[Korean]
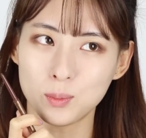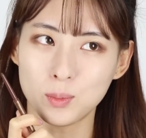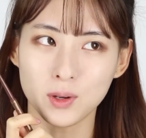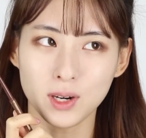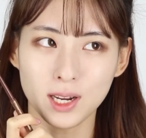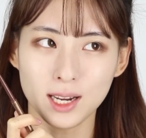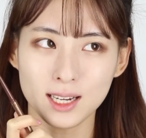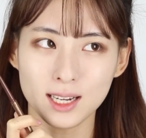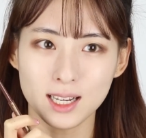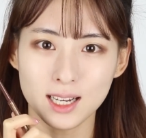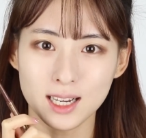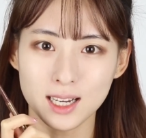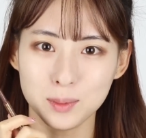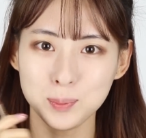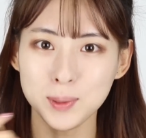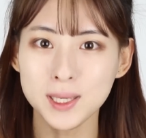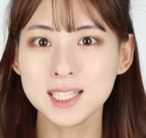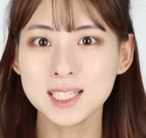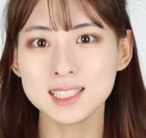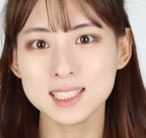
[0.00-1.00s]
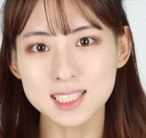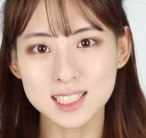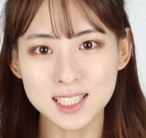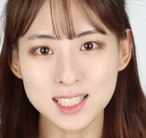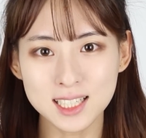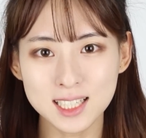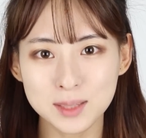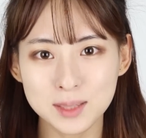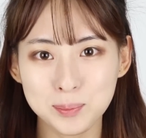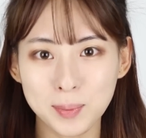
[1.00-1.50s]
뭐랄까
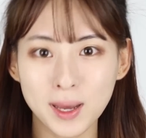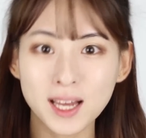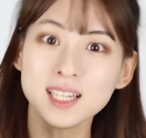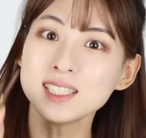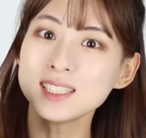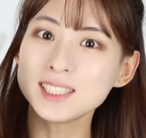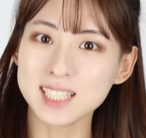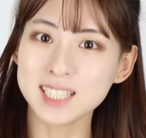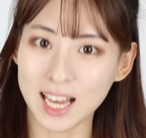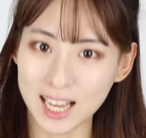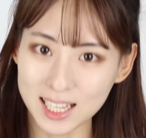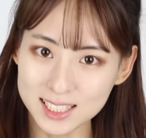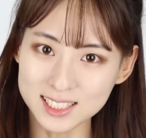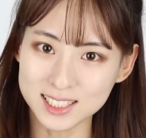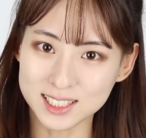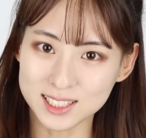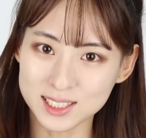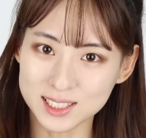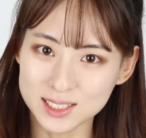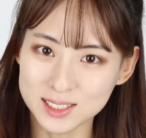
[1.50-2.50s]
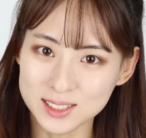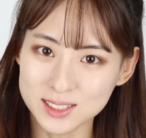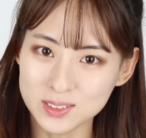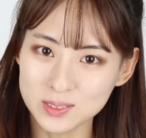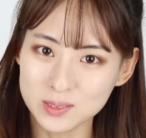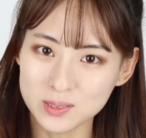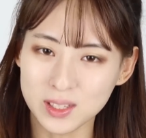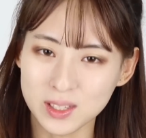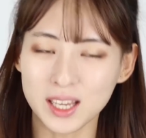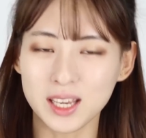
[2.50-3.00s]
픽싱이 빠르지
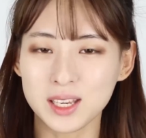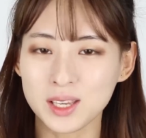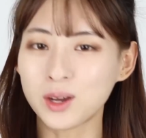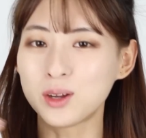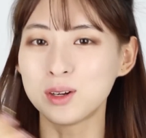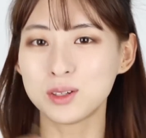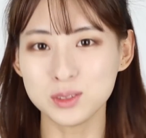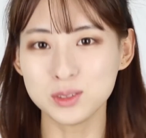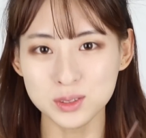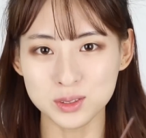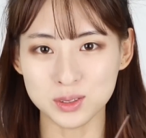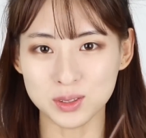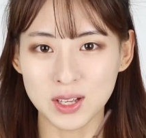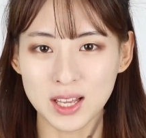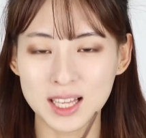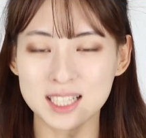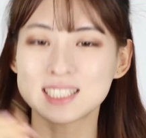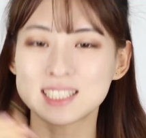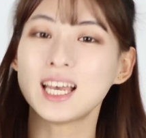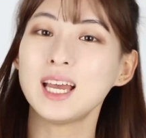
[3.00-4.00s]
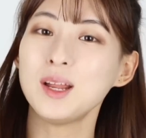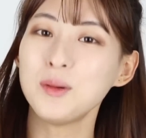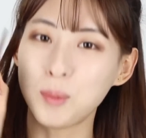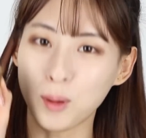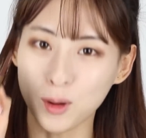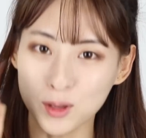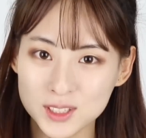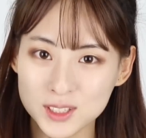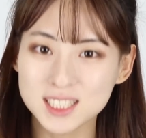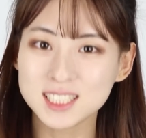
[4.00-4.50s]
않은 네 결국 잘
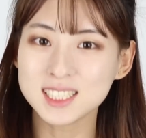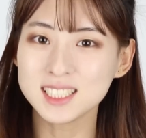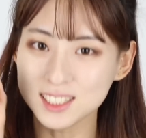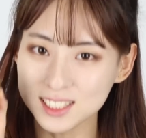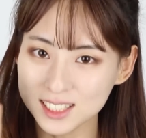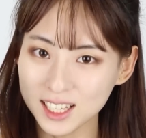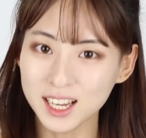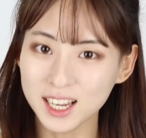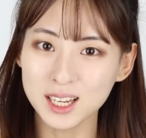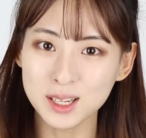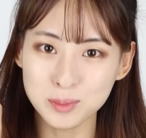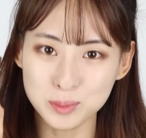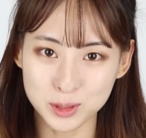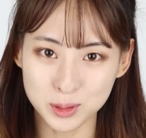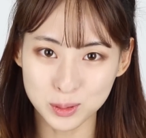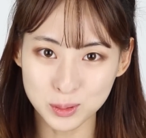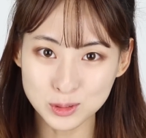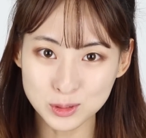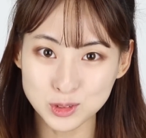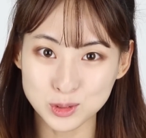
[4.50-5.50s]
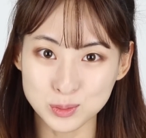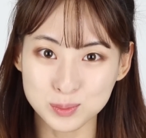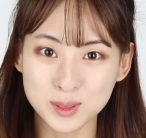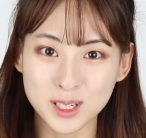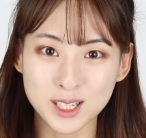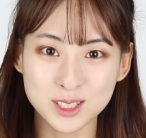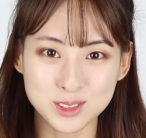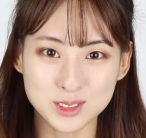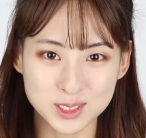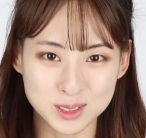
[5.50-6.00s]
번지는 타입으로
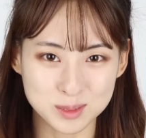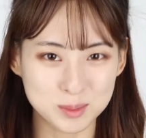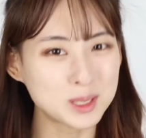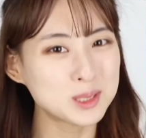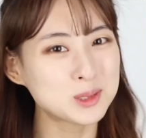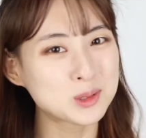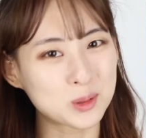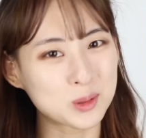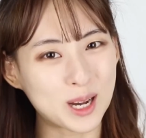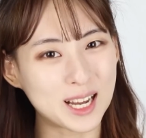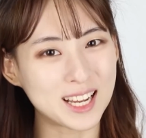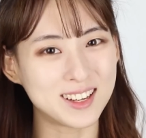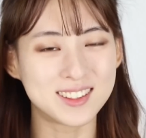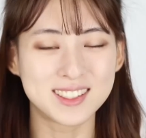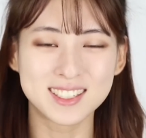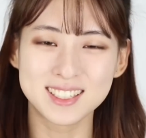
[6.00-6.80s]
준비해주시면 좋아요.